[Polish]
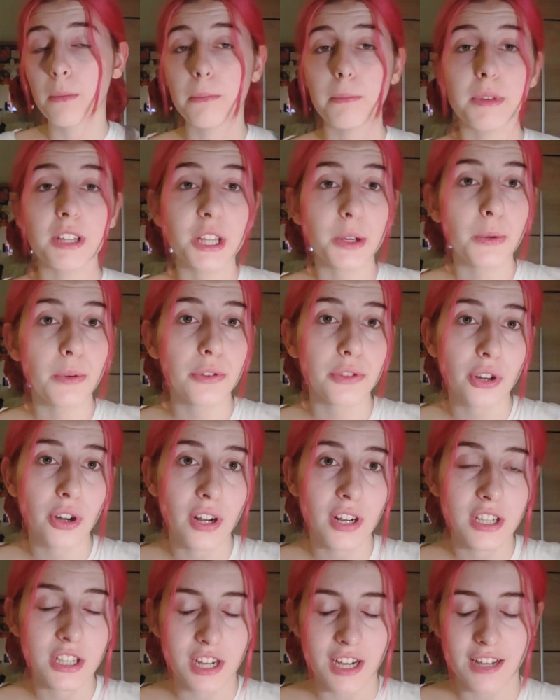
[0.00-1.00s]
Minęło
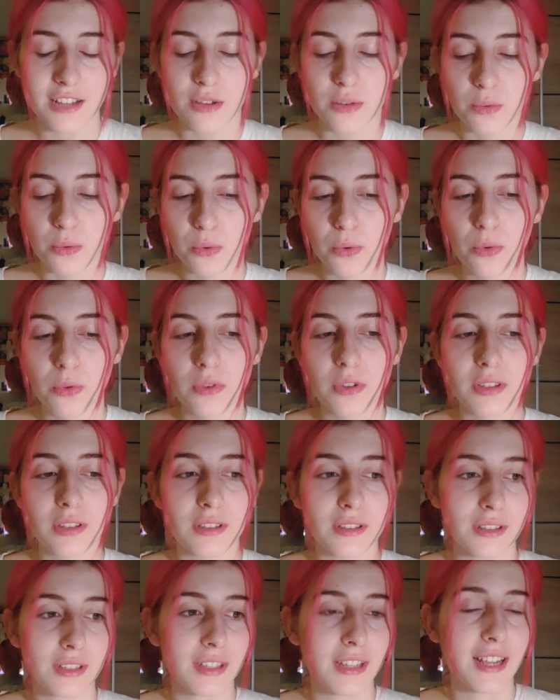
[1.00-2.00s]
trochę czasu,
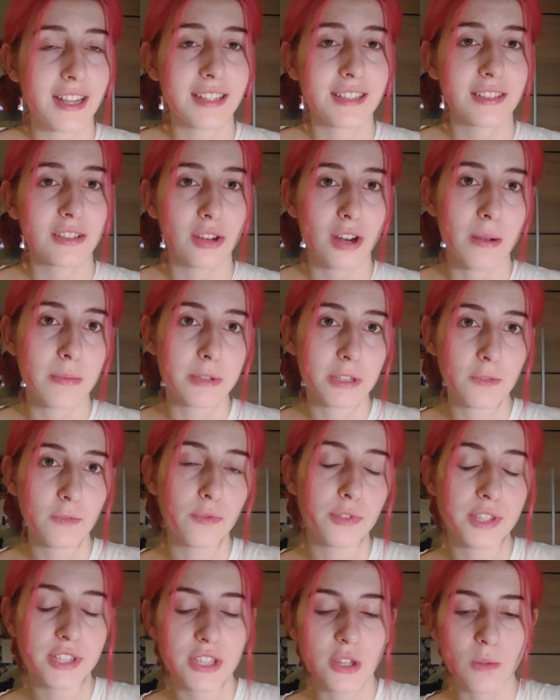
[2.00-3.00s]
e, jest trochę przed
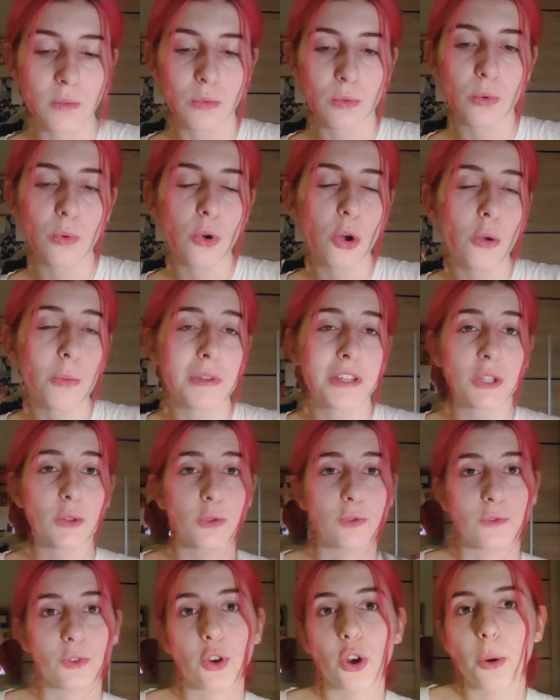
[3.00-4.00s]
22, ja się
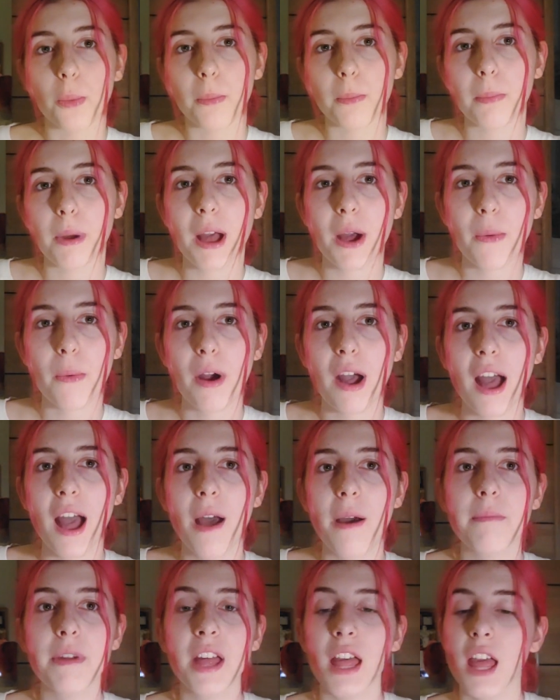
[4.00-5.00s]
już
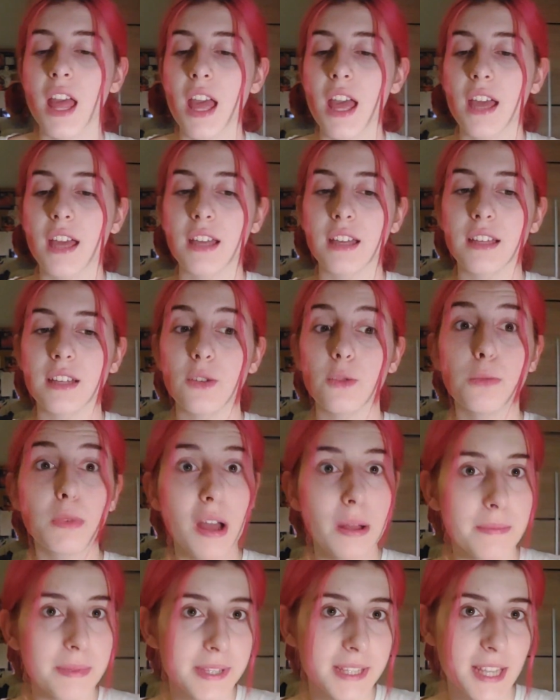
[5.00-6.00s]
wykąpałam, e,
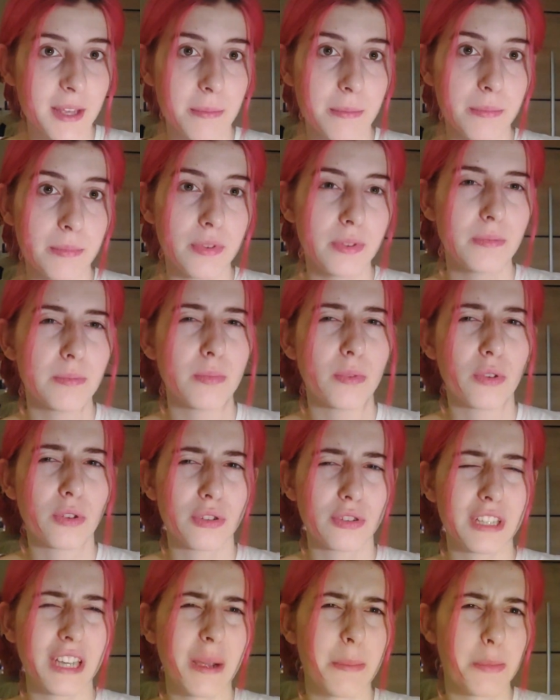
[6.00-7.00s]
Umałam zęby, bo
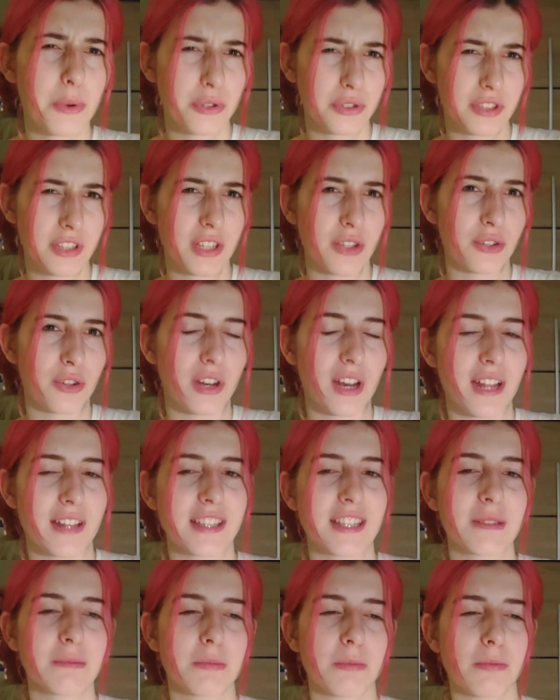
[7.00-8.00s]
nie mam ochoty na
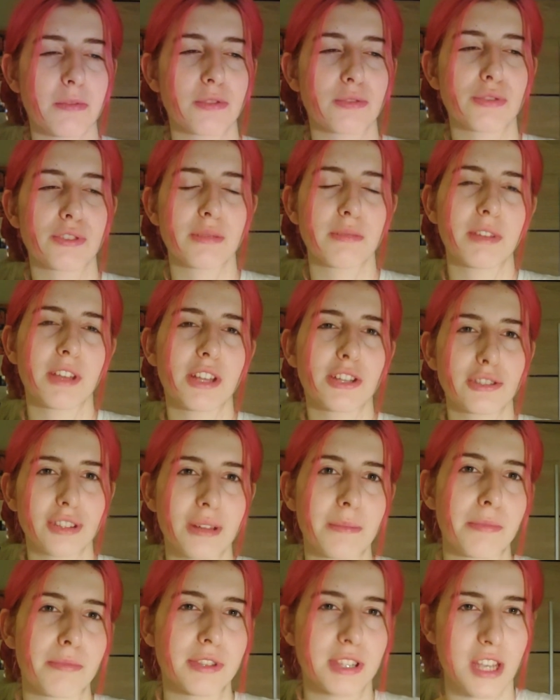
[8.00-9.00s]
kolację, po prostu jestem na
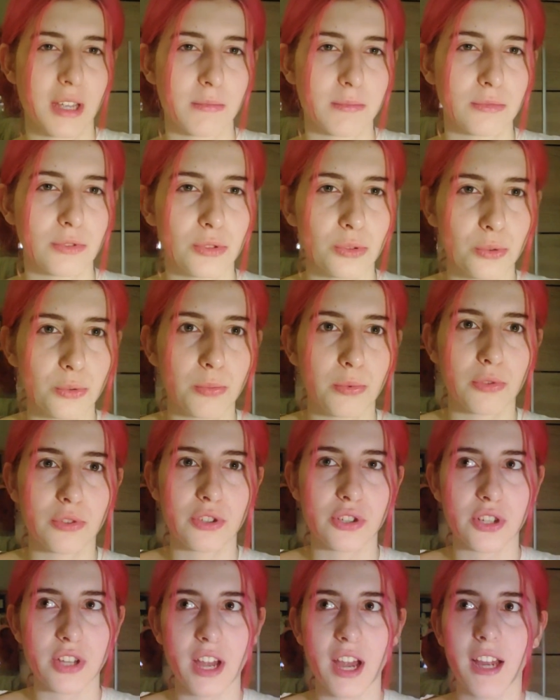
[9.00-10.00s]
po całym dniu, bo
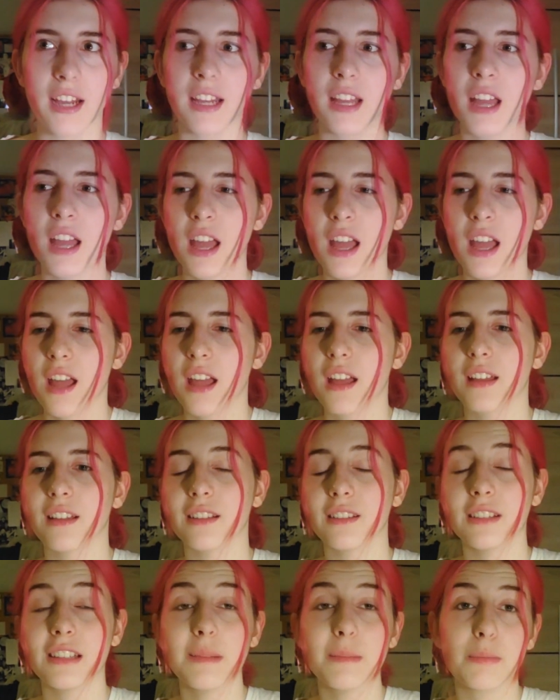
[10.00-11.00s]
dzisiaj
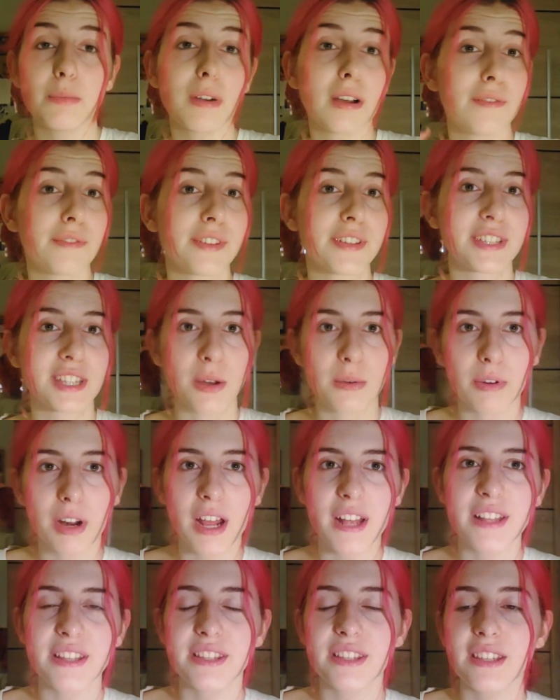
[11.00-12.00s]
E, I byłam w
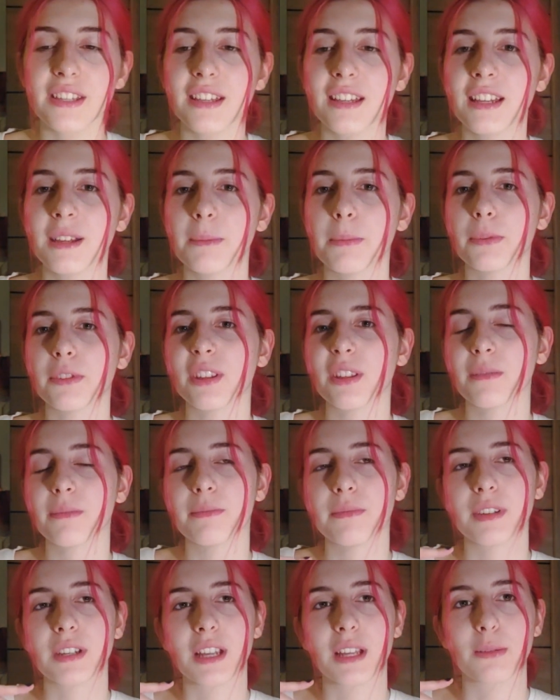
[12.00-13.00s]
restauracji i
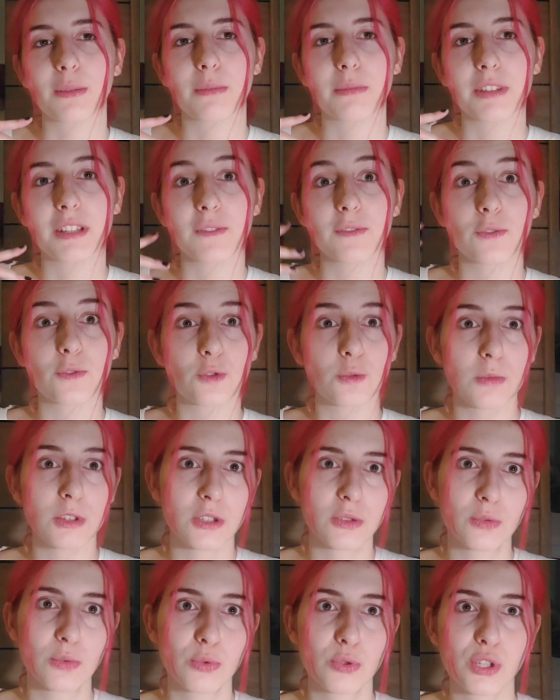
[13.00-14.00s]
potem jadłam niedawno w sumie
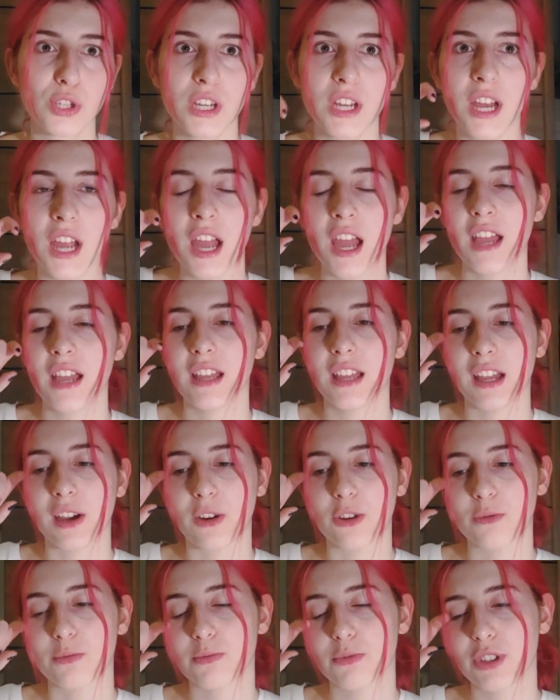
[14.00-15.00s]
sushi,
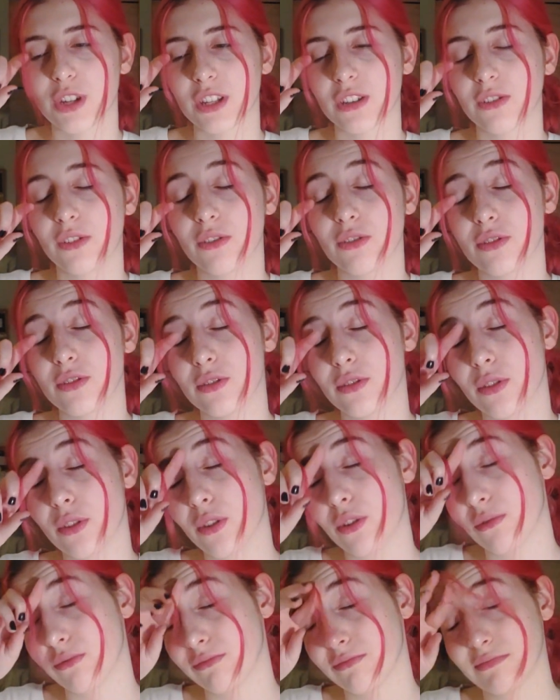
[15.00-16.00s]
jakoś przed
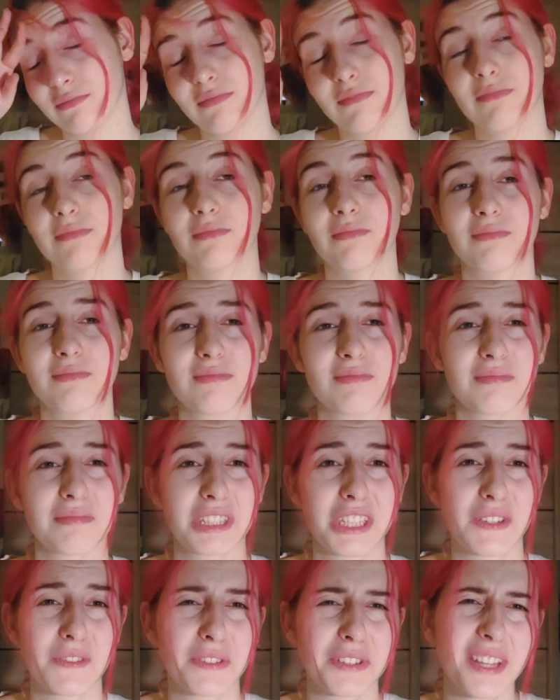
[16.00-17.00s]
godziną
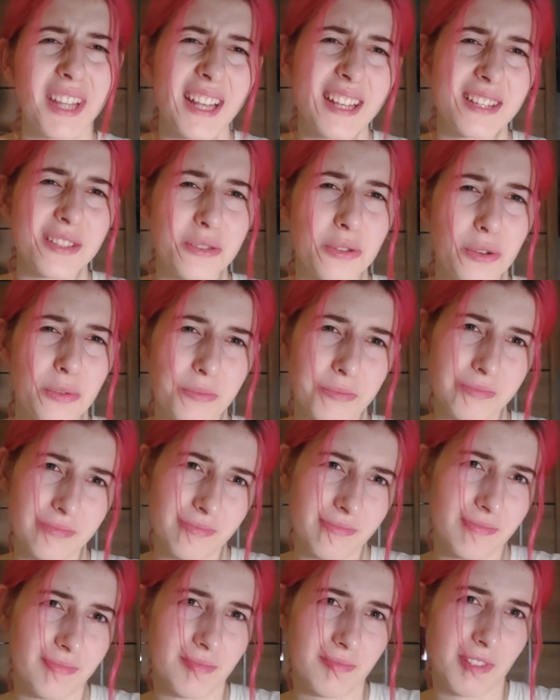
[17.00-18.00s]
19,
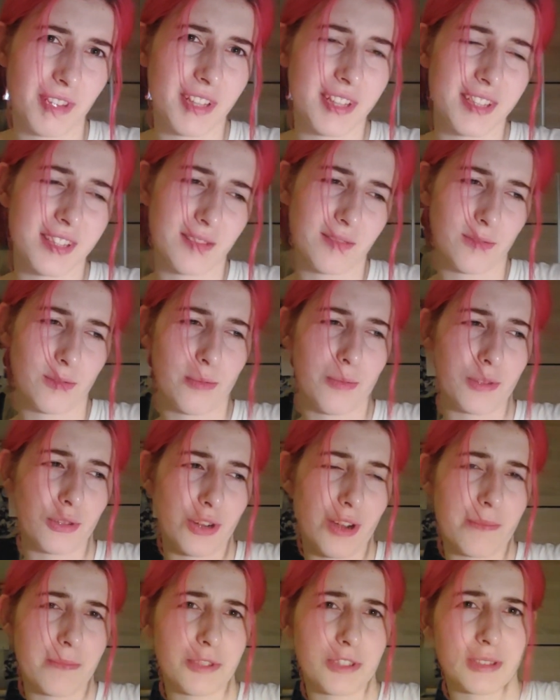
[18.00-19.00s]
więc w sumie
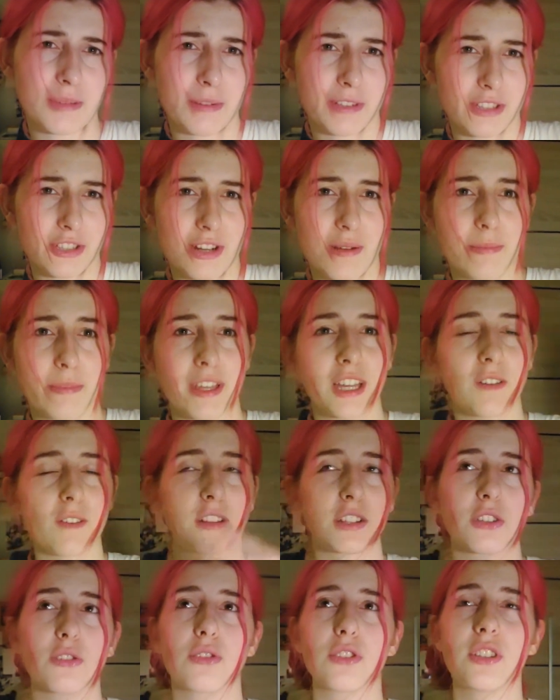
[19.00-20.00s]
trochę przed tym jak zaczęłam
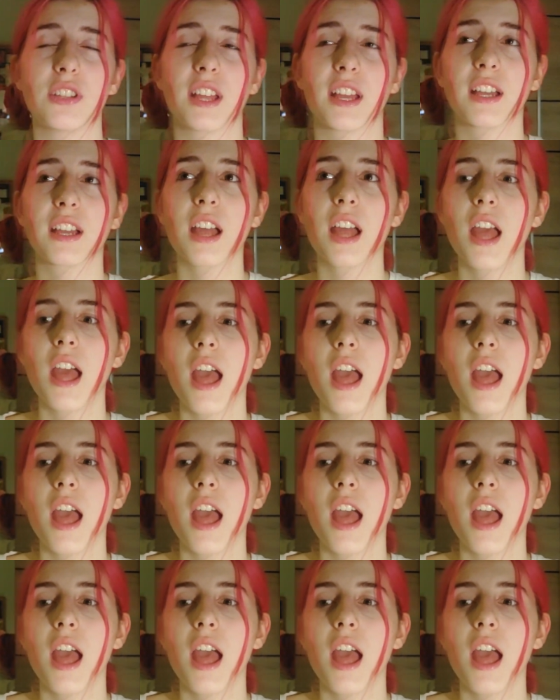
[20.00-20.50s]
nagrywać ten odcinek.